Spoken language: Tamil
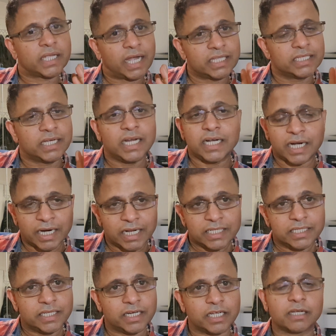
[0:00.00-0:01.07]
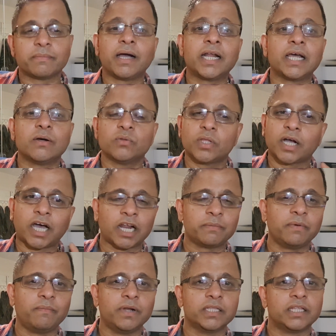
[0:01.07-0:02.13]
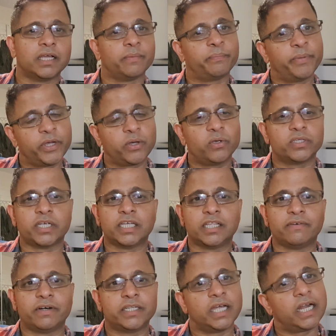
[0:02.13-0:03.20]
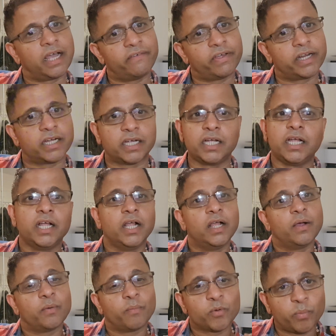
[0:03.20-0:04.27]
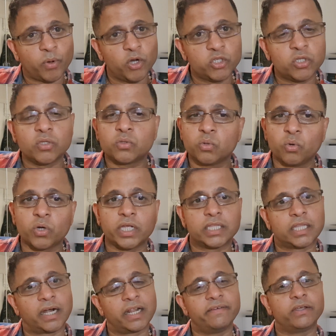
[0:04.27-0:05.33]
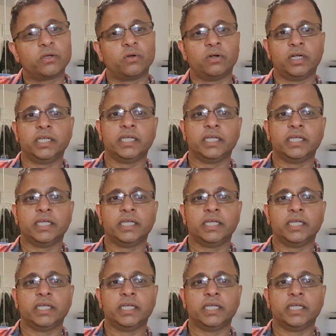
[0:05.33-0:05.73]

அதுதான் நடந்திருக்கு ஆனால் இந்த கர்மம் விழுந்த பிக்கு செய்தபடியால் அவருக்கு பொலிசு தூக்கி தடவி கொண்டு